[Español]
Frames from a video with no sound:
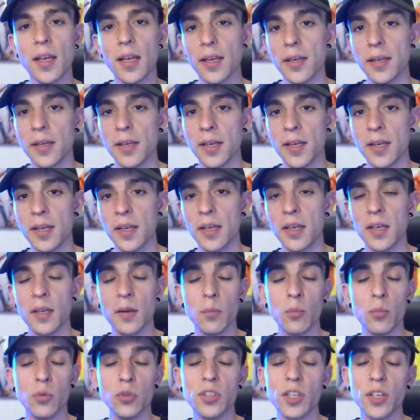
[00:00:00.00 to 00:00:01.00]

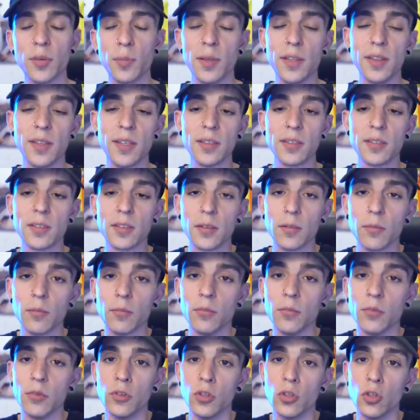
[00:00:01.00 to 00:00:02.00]
Eh, muchas veces
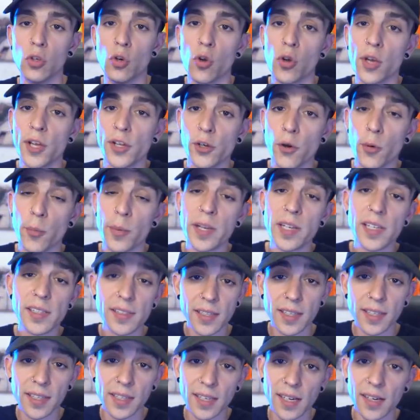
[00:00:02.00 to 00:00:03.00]
mm, lo que no
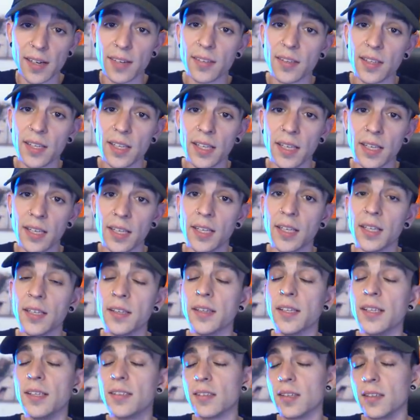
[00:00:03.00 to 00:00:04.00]
veis detrás de,
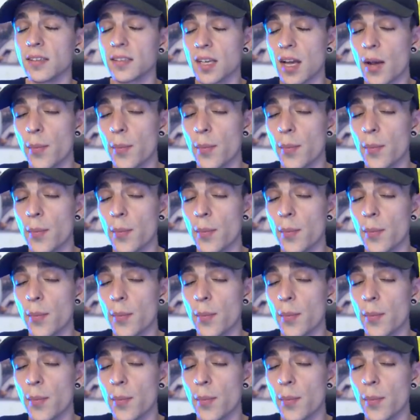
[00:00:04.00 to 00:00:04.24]
estas